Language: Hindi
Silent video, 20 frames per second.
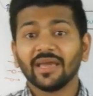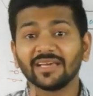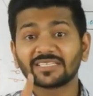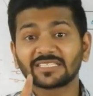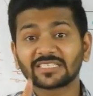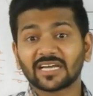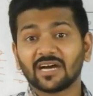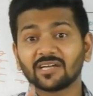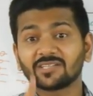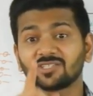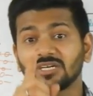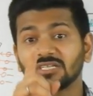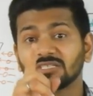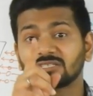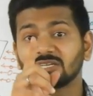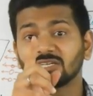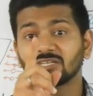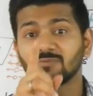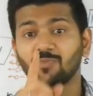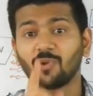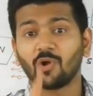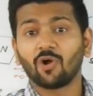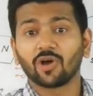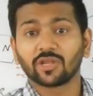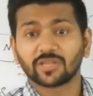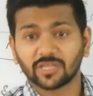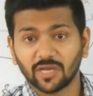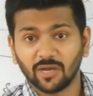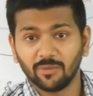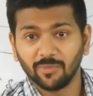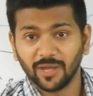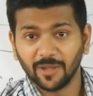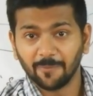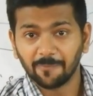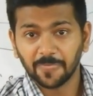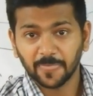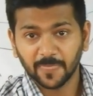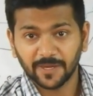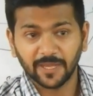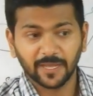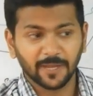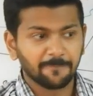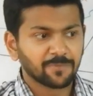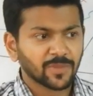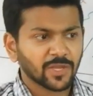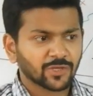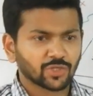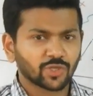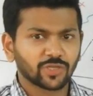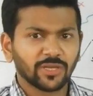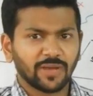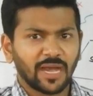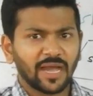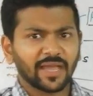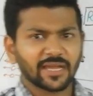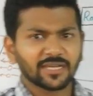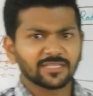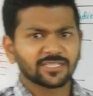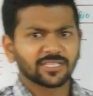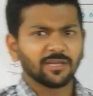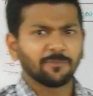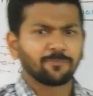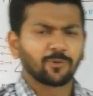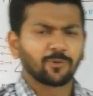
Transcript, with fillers: इसका चांसेस बहुत कम है ठीक है सो द आई कैन से द